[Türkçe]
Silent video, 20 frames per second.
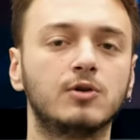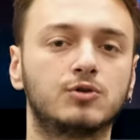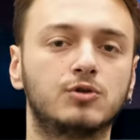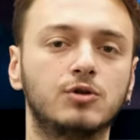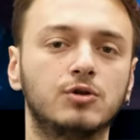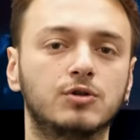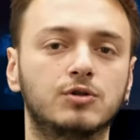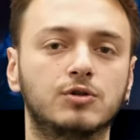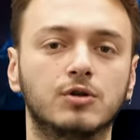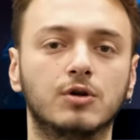
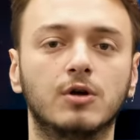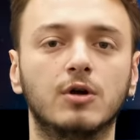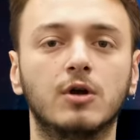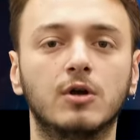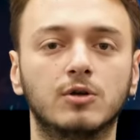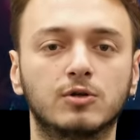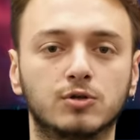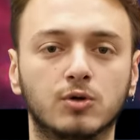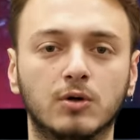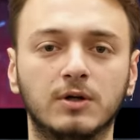Çünkü
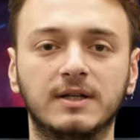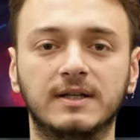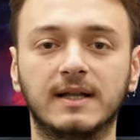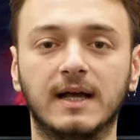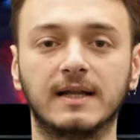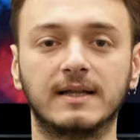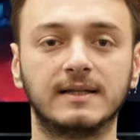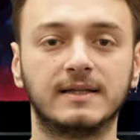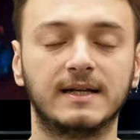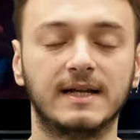
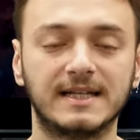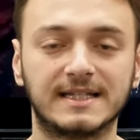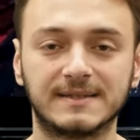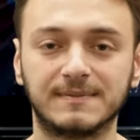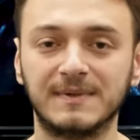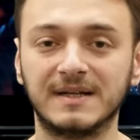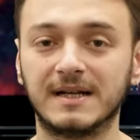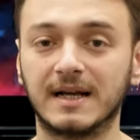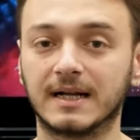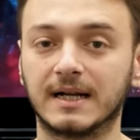Sony'den
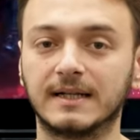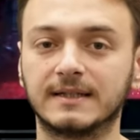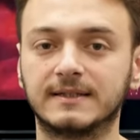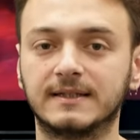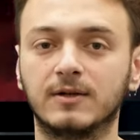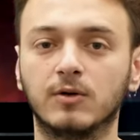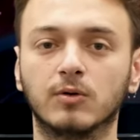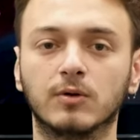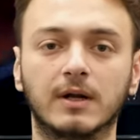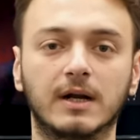resmi
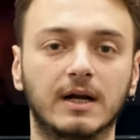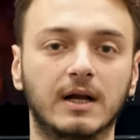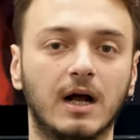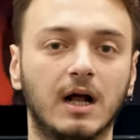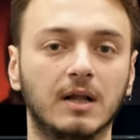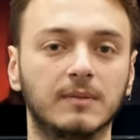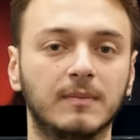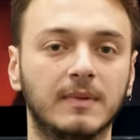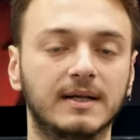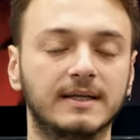garantili olarak
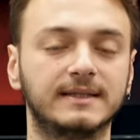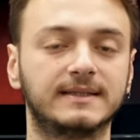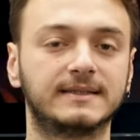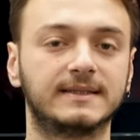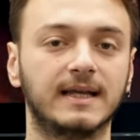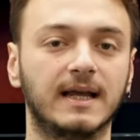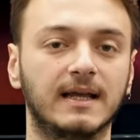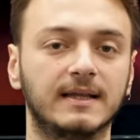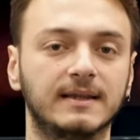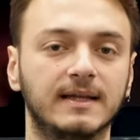almak
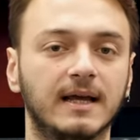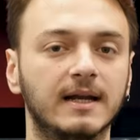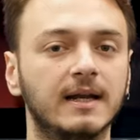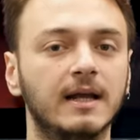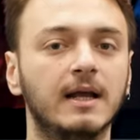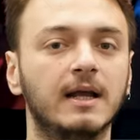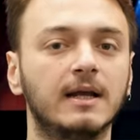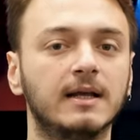isteyenler